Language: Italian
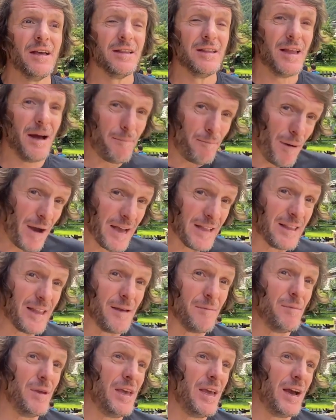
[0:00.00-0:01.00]
da
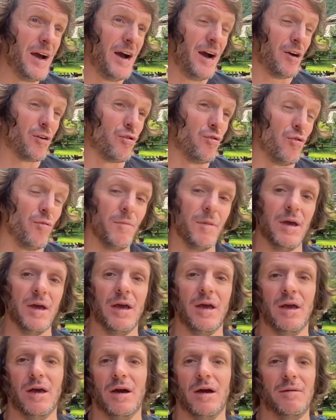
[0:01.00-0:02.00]
parte mia
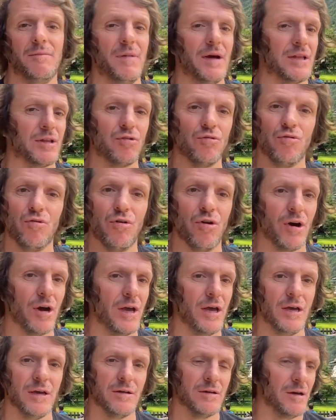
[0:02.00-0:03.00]
come
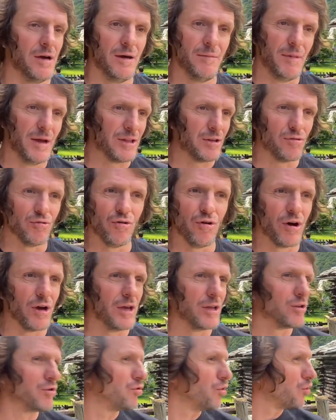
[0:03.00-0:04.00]
amatore,
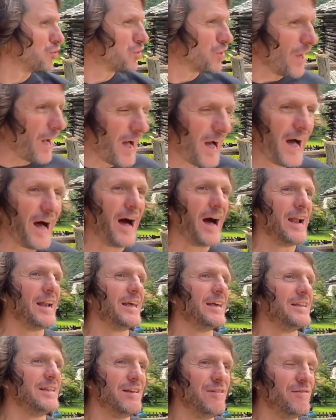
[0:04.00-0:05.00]
amatore
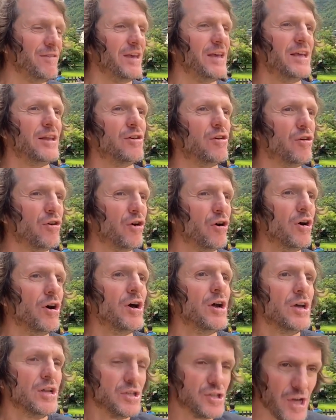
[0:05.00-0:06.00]
totale di vino
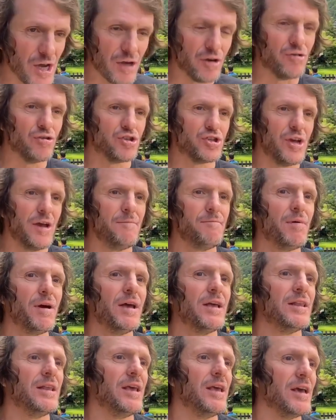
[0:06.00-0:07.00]
cerco
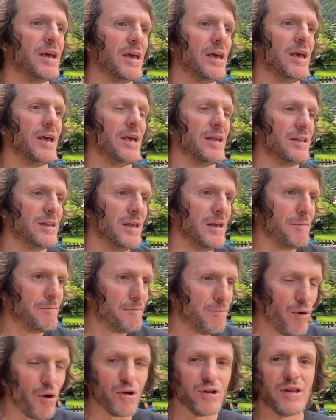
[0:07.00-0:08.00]
sempre di, di,
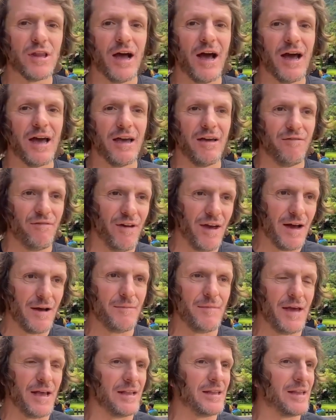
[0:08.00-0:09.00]
portare
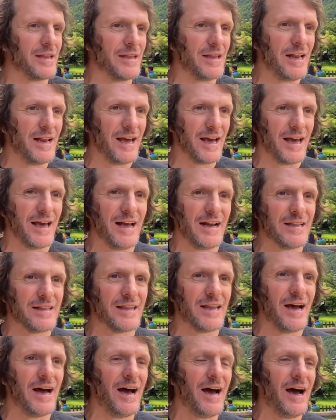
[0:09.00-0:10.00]
veramente delle
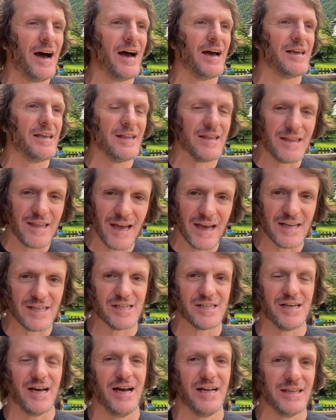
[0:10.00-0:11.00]
realtà
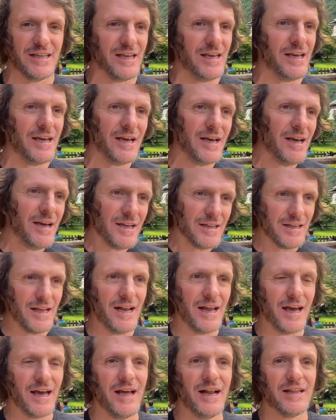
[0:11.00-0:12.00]
interessanti,
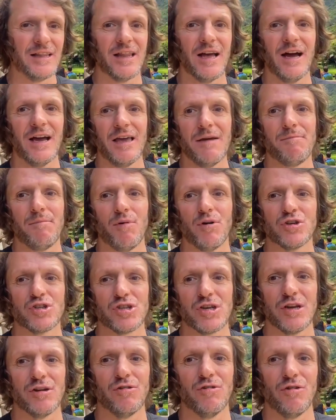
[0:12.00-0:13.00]
delle realtà che
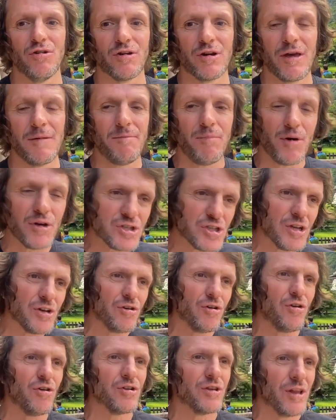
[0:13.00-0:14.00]
possano, che
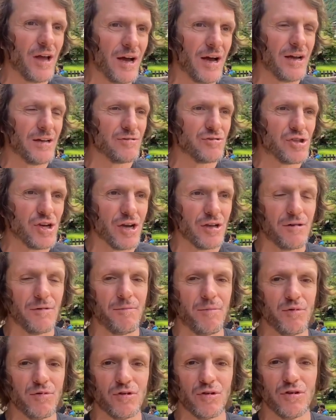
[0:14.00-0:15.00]
possano da un certo
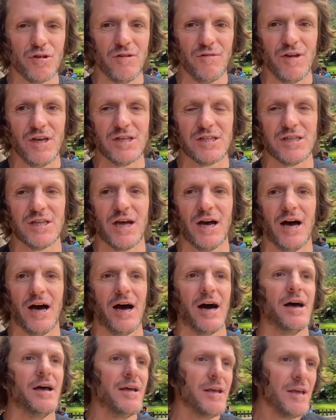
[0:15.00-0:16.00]
punto di
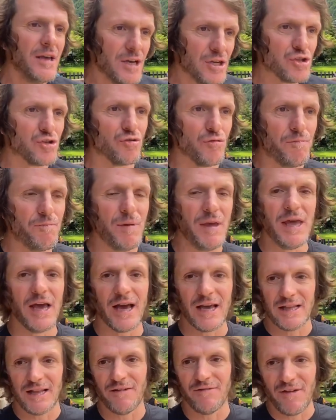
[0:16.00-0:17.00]
vista
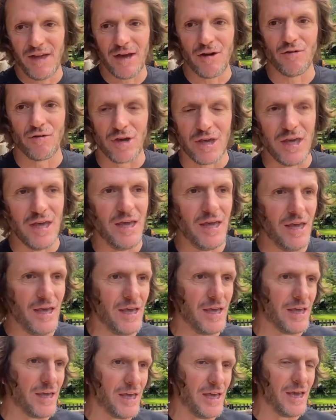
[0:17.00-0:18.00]
stupire davvero
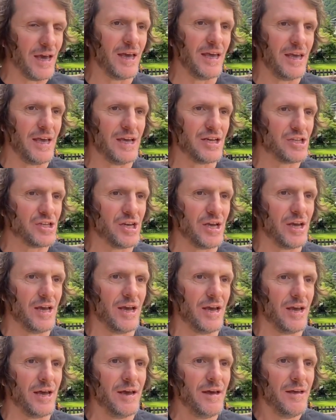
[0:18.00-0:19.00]
chi, chi
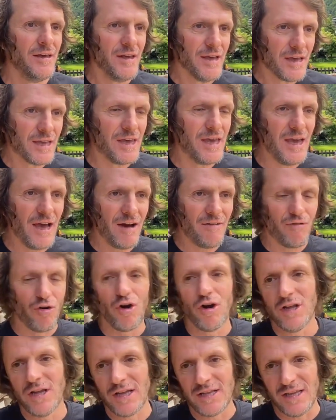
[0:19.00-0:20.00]
riesce, chi ha
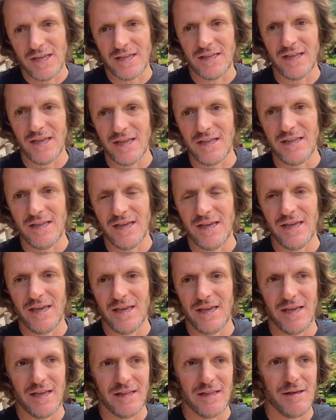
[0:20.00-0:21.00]
voglia di,
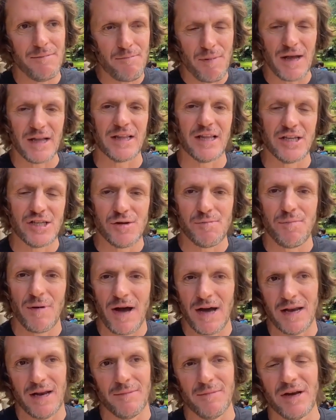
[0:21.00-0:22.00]
di, di
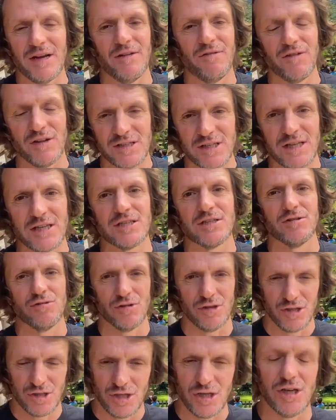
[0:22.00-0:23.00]
partecipare alla
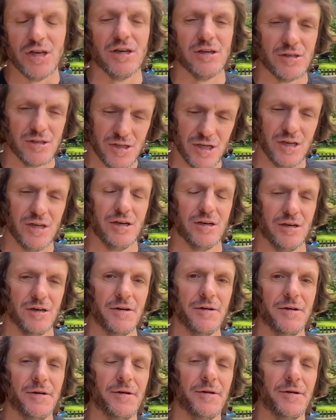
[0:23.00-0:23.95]
manifestazione. Sì, sì.